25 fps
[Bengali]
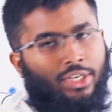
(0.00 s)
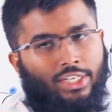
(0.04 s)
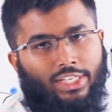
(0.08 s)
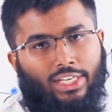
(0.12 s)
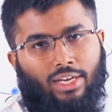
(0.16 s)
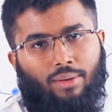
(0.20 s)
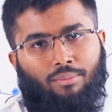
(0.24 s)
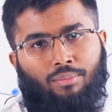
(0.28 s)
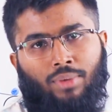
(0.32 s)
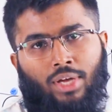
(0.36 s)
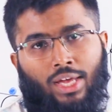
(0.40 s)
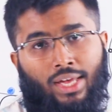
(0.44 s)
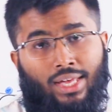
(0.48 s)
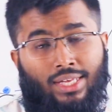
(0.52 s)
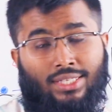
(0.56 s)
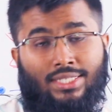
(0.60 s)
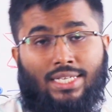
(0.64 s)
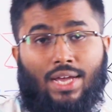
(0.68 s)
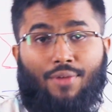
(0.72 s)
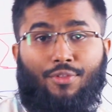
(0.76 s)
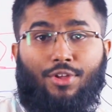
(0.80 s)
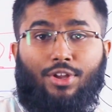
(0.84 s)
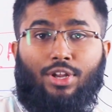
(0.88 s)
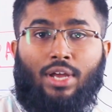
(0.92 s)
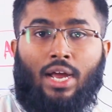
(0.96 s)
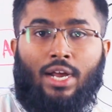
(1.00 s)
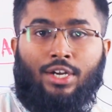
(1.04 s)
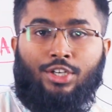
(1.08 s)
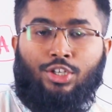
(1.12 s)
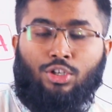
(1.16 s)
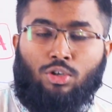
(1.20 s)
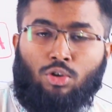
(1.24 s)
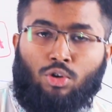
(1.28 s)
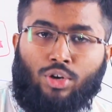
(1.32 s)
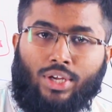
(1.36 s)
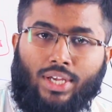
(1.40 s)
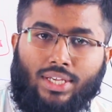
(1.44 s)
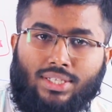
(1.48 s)
মিডিয়াম যাদের
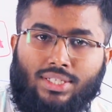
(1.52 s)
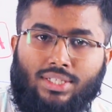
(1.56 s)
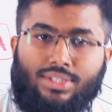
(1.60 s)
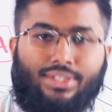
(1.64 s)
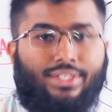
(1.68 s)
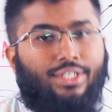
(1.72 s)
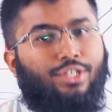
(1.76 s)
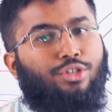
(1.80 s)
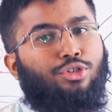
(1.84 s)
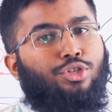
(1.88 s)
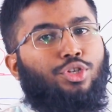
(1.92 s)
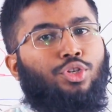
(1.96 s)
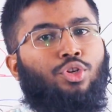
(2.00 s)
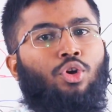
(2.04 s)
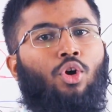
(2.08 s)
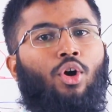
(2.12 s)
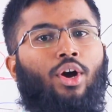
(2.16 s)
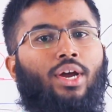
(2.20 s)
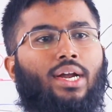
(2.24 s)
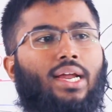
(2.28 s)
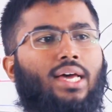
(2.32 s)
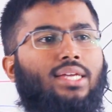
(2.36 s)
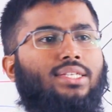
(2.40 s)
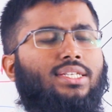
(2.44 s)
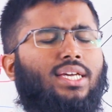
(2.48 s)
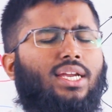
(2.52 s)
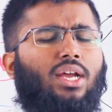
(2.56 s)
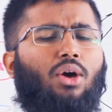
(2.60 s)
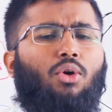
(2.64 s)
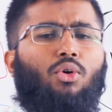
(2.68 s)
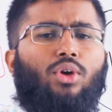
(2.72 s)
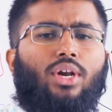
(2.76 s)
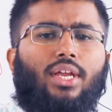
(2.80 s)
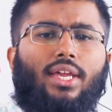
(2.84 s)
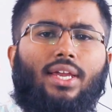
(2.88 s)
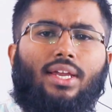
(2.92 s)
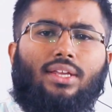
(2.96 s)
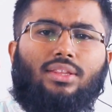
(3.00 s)
হাইড্রোক্লোরিক অ্যাসিড সিক্রেশন হয় না যারা
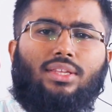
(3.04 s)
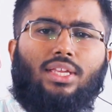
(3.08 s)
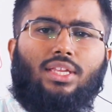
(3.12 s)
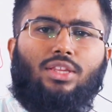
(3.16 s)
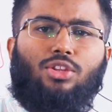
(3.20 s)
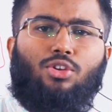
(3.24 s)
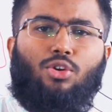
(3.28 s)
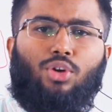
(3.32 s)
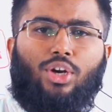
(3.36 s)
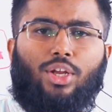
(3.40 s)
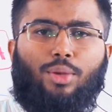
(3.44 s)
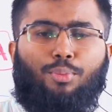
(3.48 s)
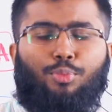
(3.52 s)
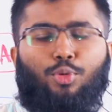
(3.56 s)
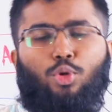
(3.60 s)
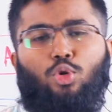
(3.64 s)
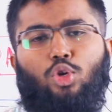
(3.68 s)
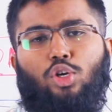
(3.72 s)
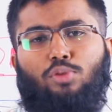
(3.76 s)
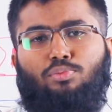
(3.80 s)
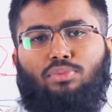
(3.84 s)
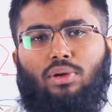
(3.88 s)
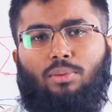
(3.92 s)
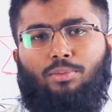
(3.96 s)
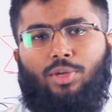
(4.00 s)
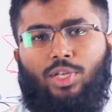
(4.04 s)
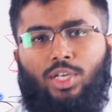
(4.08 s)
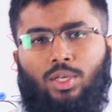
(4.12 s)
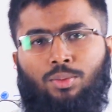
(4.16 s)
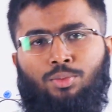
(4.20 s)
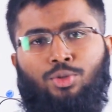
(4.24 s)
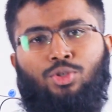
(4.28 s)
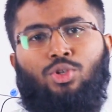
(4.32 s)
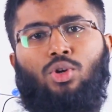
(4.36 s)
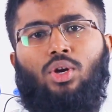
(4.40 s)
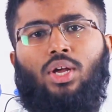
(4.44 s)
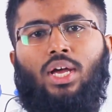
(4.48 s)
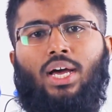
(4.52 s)
অনেক দিন ধরে প্রোটন পাম্প
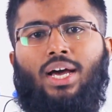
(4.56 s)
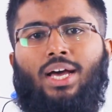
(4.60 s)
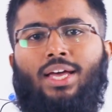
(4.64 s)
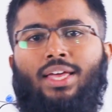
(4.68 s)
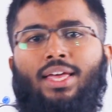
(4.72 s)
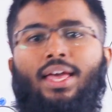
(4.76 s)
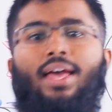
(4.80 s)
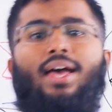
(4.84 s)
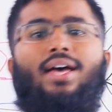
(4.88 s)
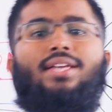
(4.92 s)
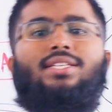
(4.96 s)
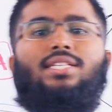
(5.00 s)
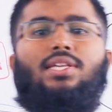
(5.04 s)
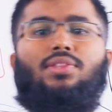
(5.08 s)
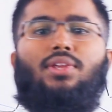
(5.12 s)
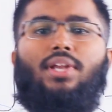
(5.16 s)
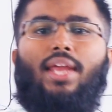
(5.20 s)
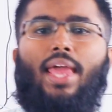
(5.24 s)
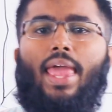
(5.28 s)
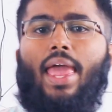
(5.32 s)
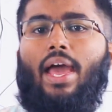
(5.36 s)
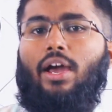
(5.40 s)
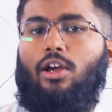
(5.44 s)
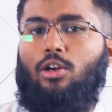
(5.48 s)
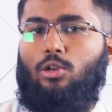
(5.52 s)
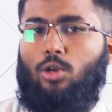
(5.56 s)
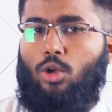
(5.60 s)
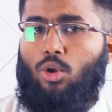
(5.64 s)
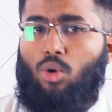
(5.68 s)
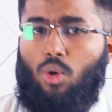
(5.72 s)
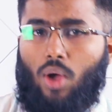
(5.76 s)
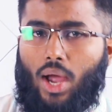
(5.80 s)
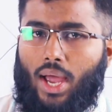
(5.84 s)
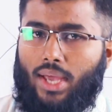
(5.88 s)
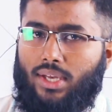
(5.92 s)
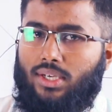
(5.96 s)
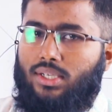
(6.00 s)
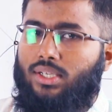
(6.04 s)
ইনহিবিটর খায় যাদের
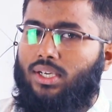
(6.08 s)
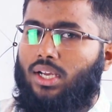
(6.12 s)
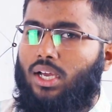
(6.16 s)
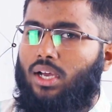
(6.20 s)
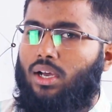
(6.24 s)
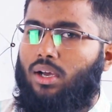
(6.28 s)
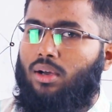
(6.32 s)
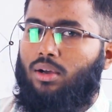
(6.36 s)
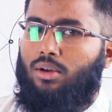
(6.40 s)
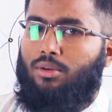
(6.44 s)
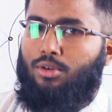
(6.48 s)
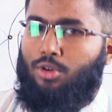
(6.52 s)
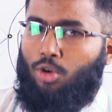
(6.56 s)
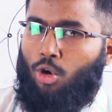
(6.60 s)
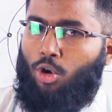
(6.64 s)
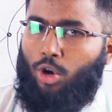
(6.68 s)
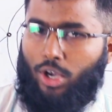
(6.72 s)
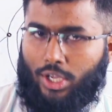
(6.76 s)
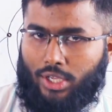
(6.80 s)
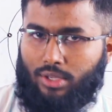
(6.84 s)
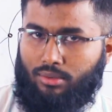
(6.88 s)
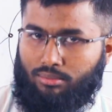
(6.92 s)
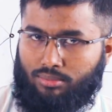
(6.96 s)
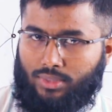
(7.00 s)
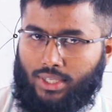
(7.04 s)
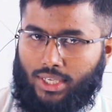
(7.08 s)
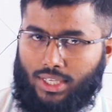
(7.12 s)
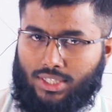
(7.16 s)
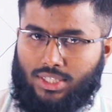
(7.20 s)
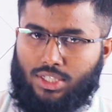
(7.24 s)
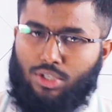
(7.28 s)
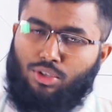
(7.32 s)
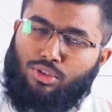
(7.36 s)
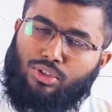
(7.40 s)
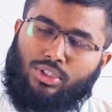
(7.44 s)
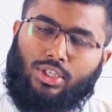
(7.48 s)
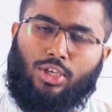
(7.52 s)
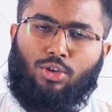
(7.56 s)
একক্লোরোহাইড্রা হয় ঠিক
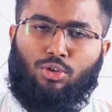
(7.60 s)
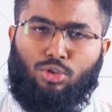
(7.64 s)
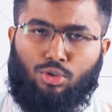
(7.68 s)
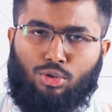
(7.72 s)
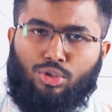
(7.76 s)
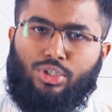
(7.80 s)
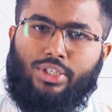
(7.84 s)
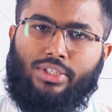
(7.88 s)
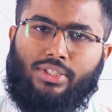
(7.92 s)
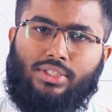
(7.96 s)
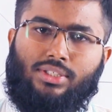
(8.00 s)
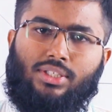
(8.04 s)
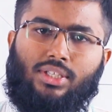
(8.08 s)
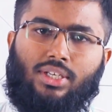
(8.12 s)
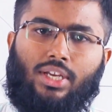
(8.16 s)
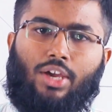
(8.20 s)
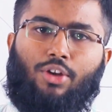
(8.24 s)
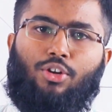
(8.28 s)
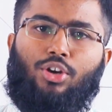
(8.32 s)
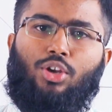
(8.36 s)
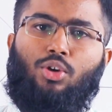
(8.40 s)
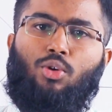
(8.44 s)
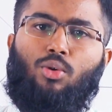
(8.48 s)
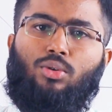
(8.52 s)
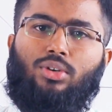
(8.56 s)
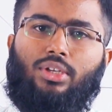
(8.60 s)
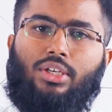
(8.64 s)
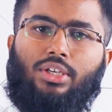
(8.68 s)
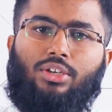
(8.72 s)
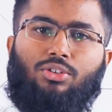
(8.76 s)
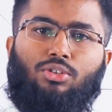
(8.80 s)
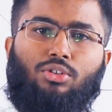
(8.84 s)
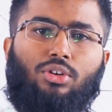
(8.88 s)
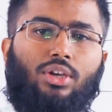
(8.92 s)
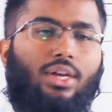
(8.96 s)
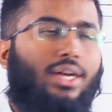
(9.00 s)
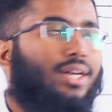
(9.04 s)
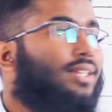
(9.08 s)
আছে যে কোনো ডিজিজের কারণে হোক না
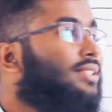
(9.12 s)
কেন